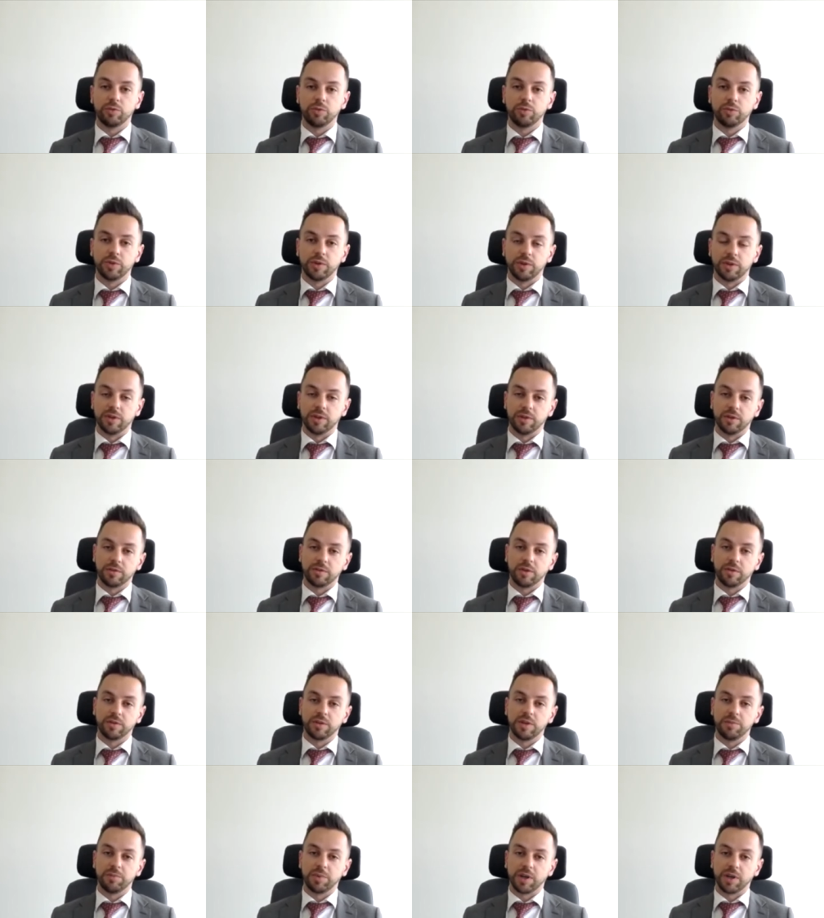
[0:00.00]
des,
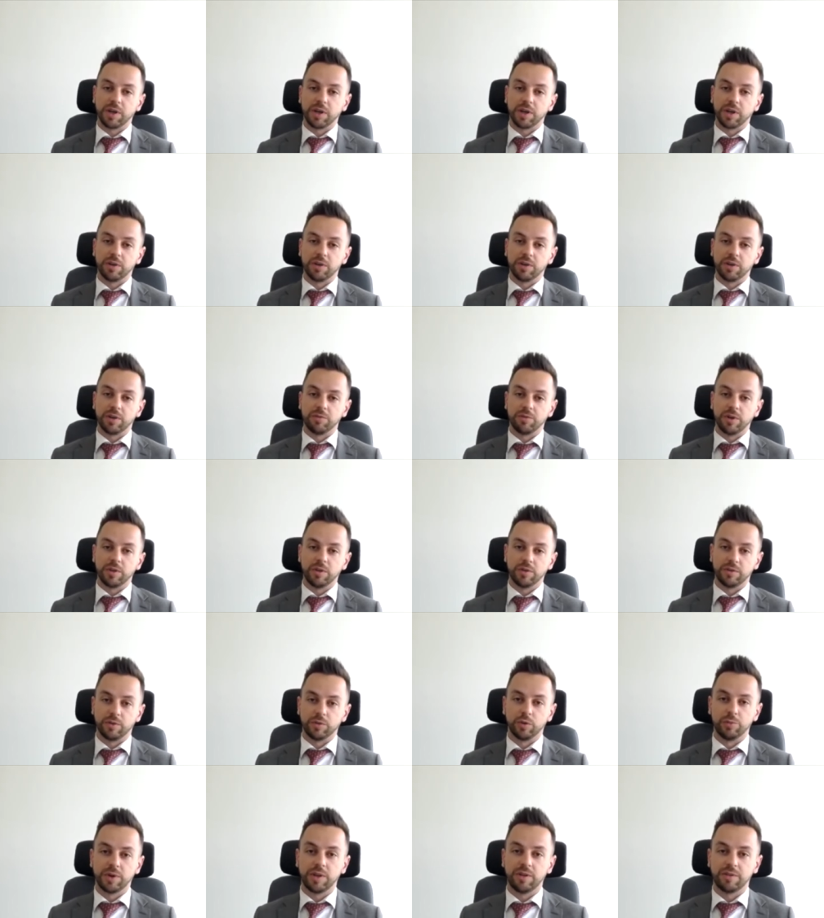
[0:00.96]
santé prévoyance des
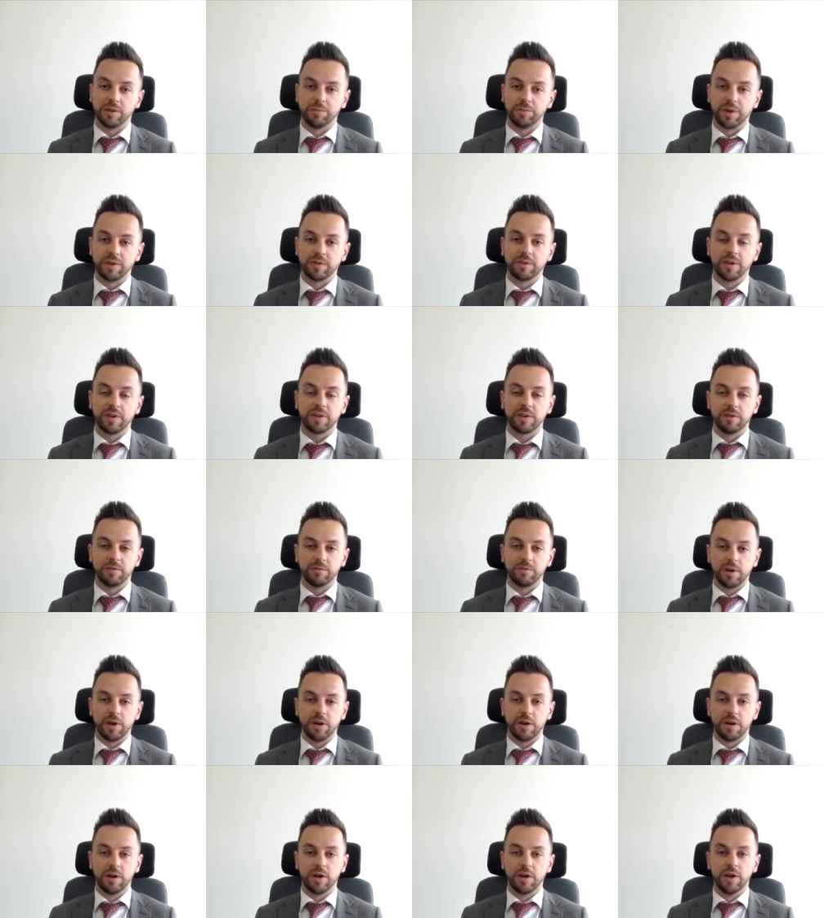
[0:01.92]
entreprises, c'est pas ça qui
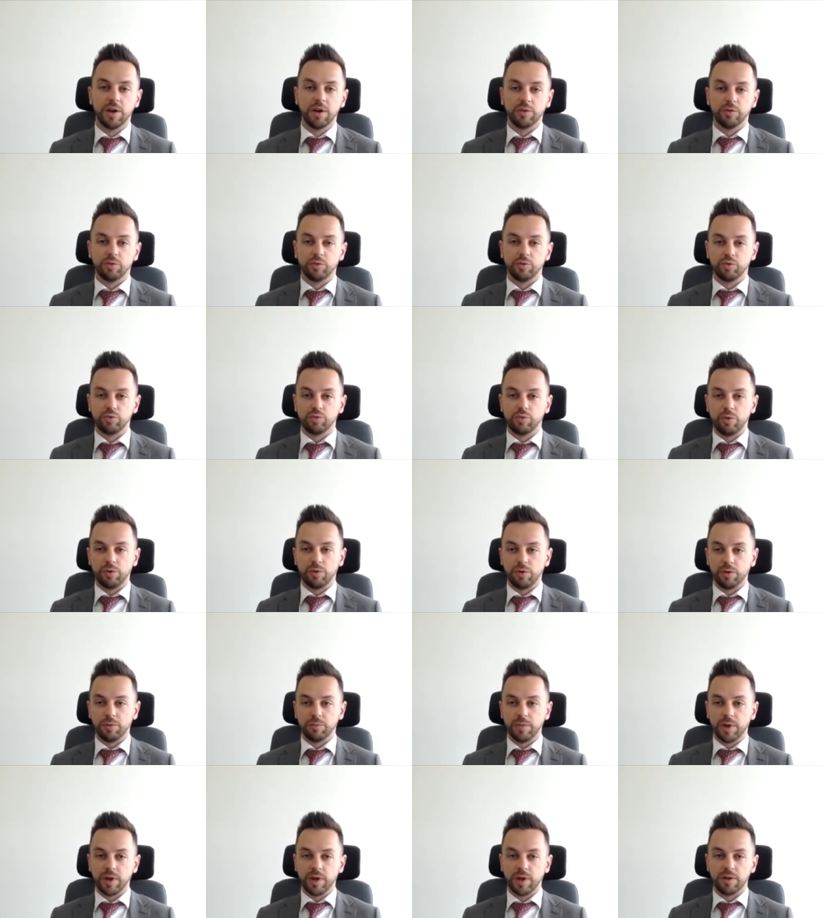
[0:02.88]
va du jour au
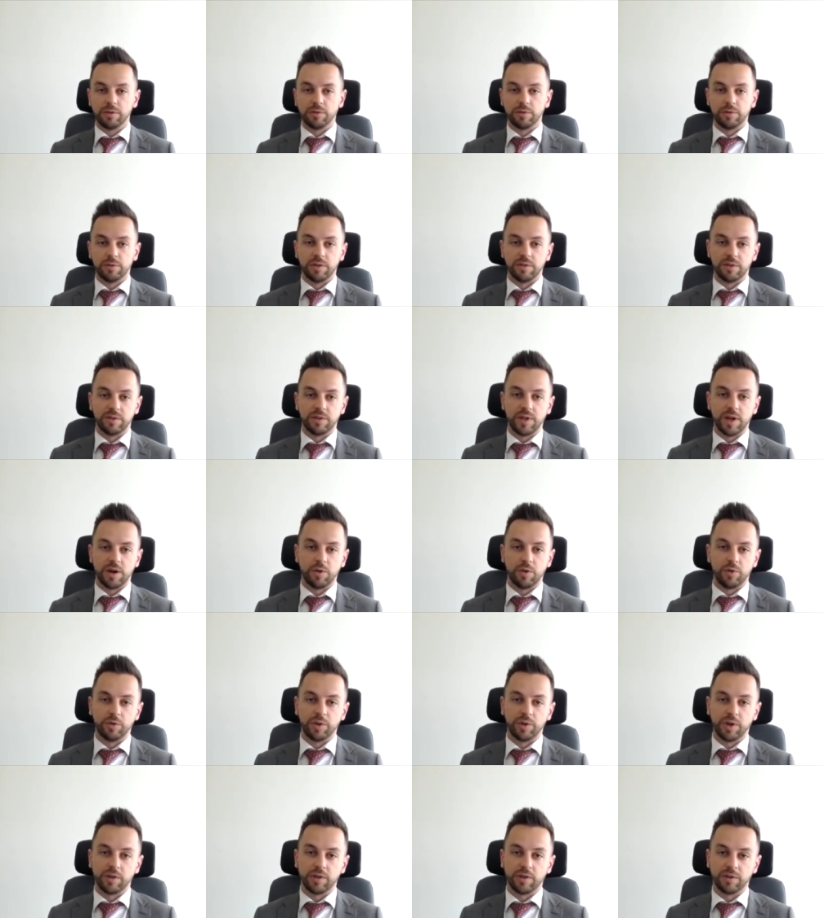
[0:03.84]
lendemain euh, les aider à
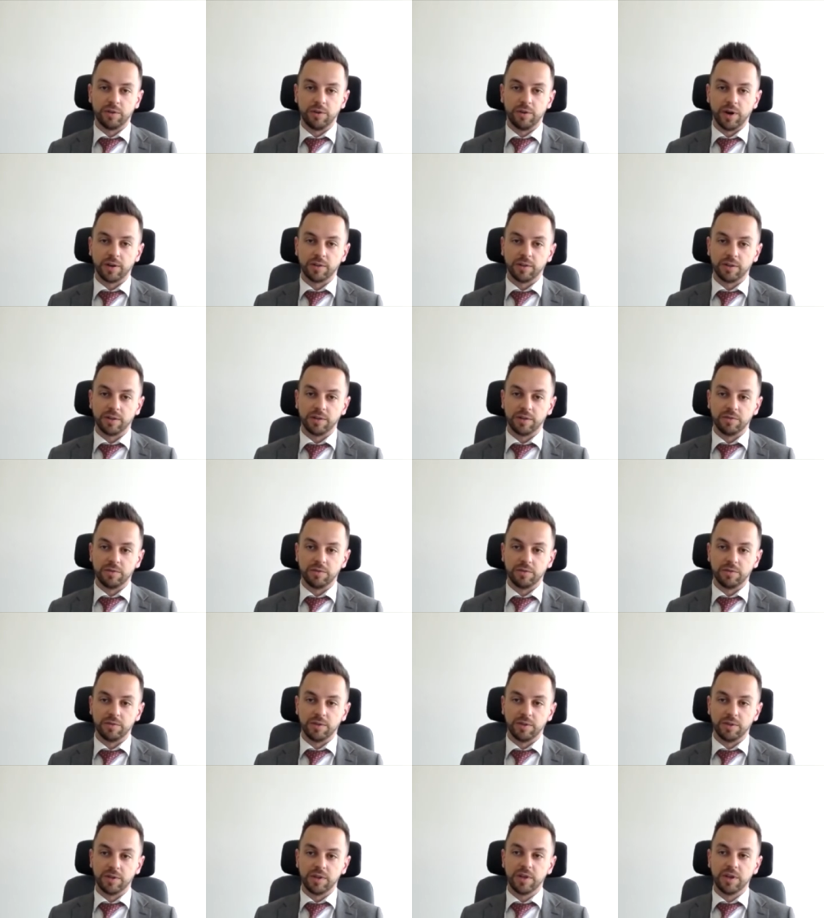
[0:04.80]
redresser leur
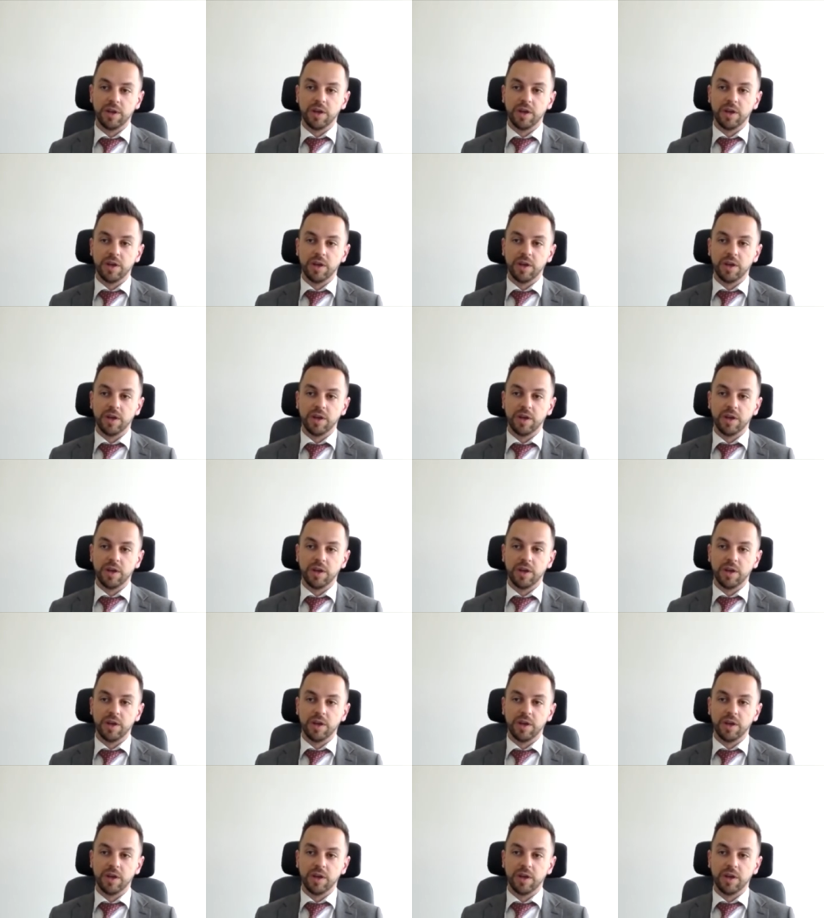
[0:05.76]
activité,